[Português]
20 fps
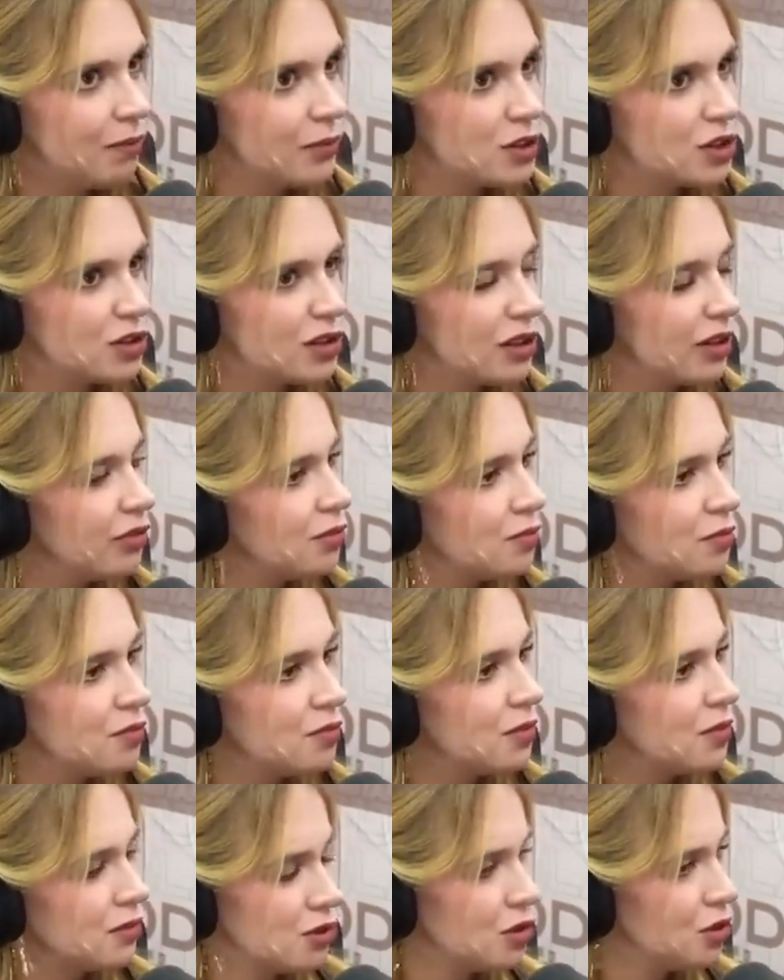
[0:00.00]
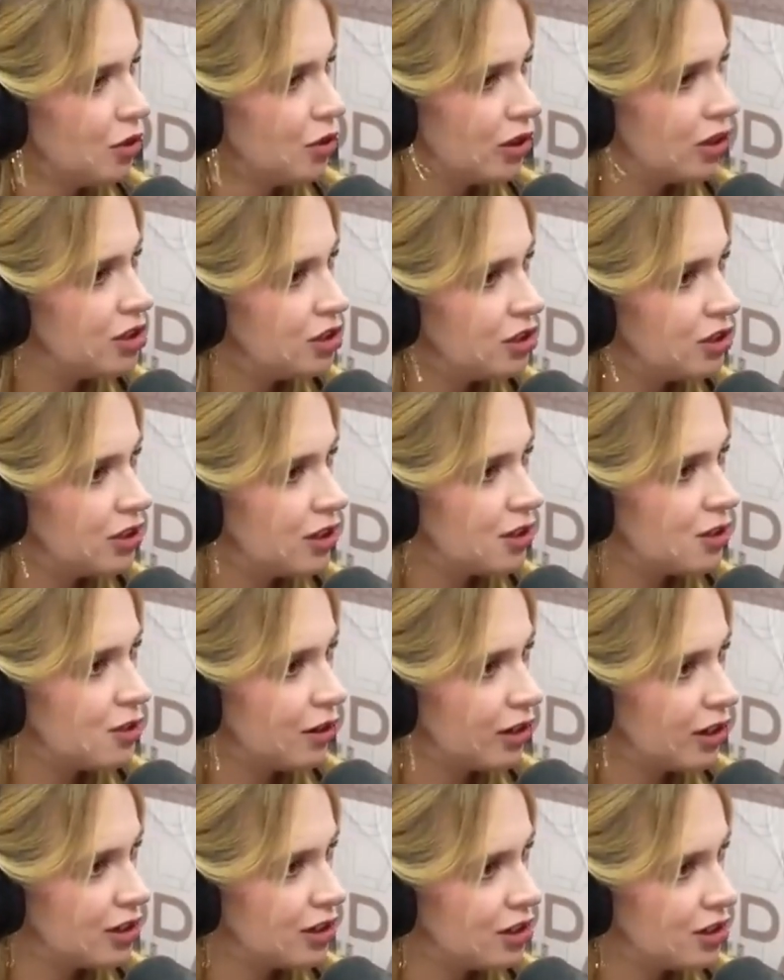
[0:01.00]
acho que teve um, uns dois dias
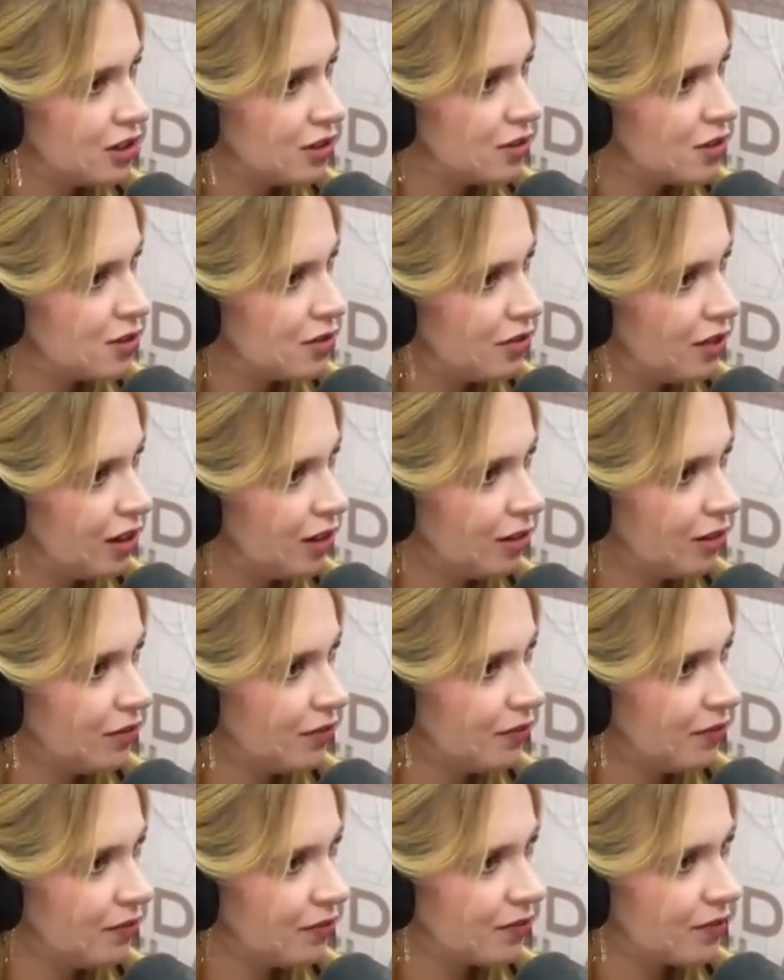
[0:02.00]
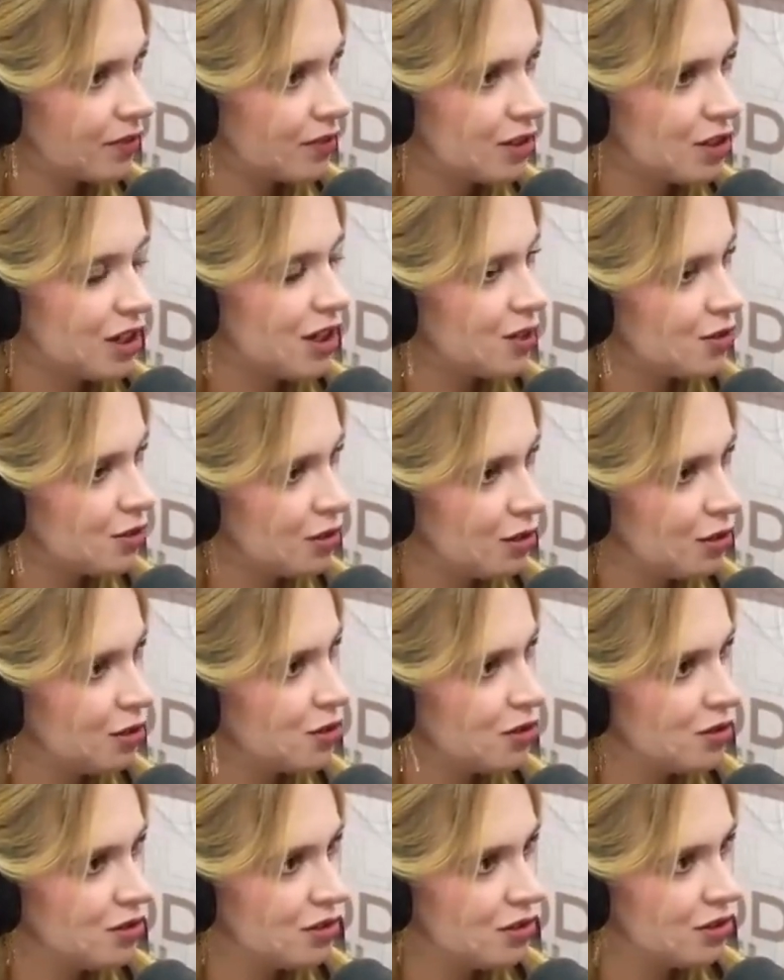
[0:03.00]
só que a gente não se falou. De resto,
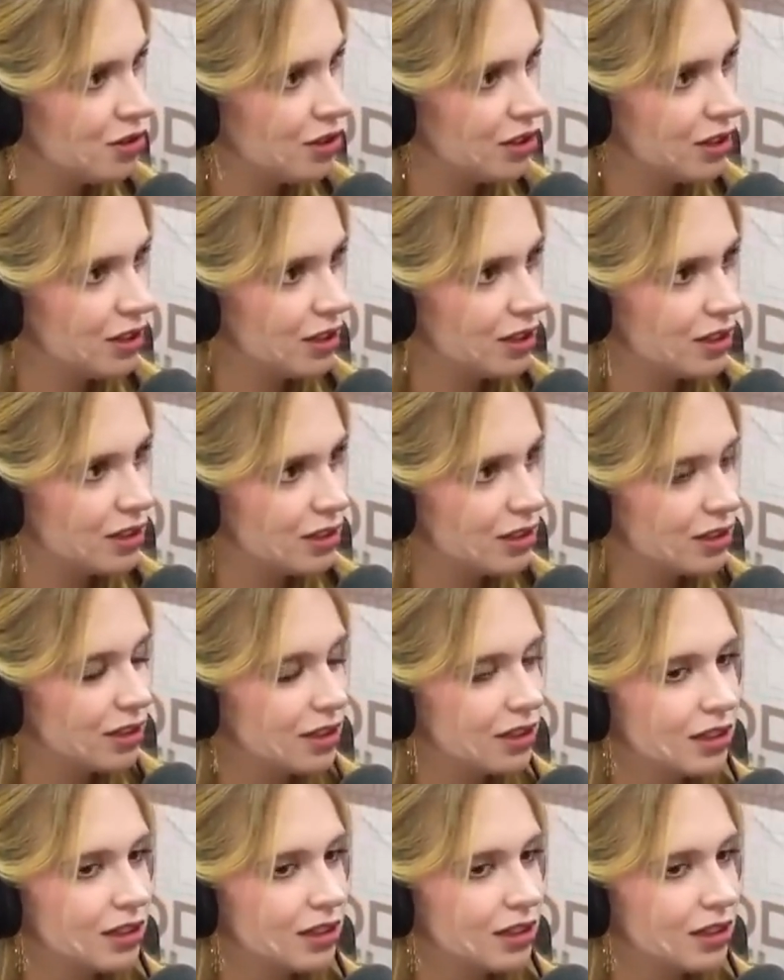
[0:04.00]
todos os dias.